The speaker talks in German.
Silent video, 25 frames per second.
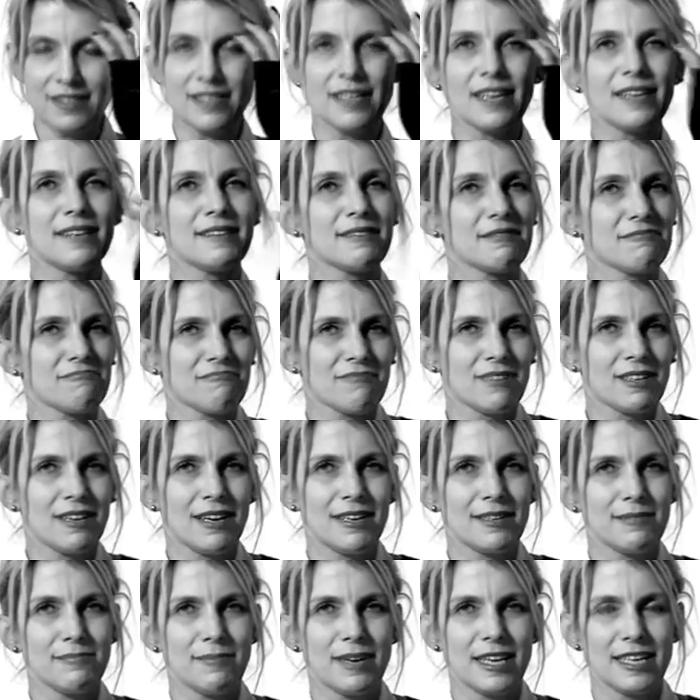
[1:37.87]
die eine
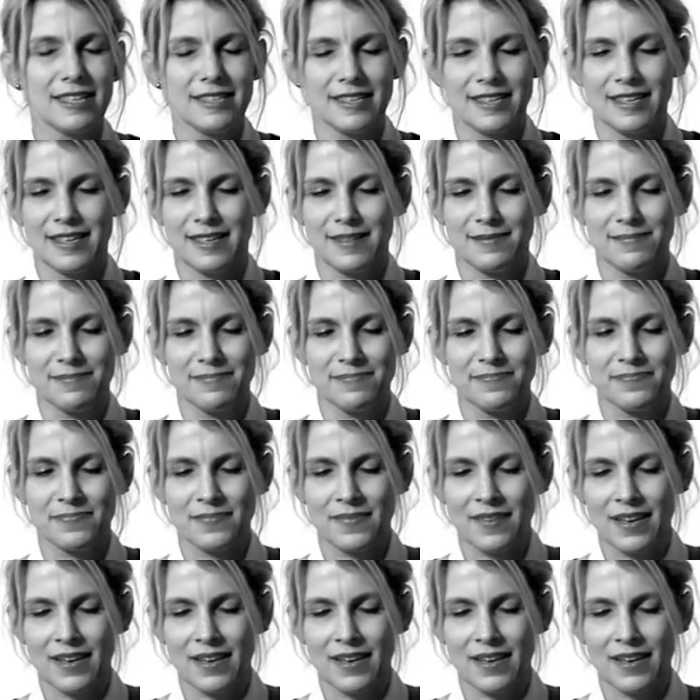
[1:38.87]
kleine Meise haben.